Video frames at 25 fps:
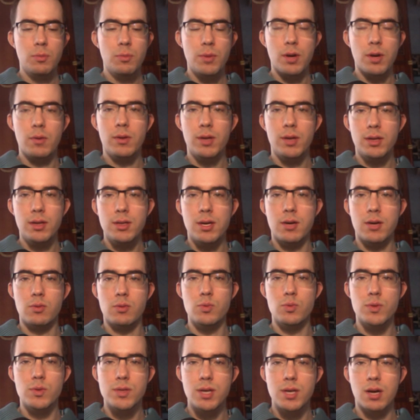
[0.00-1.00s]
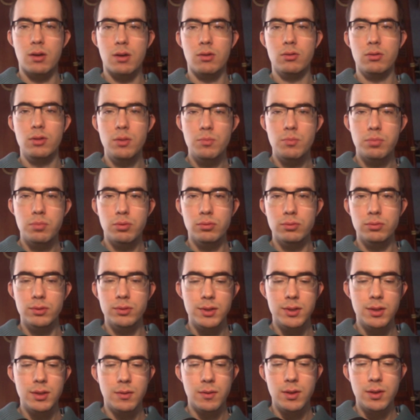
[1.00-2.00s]
per guadagnare un sacco di
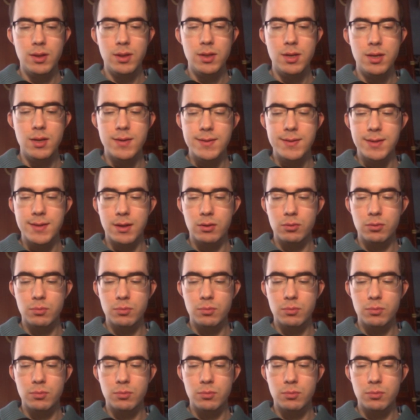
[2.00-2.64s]
punti quindi state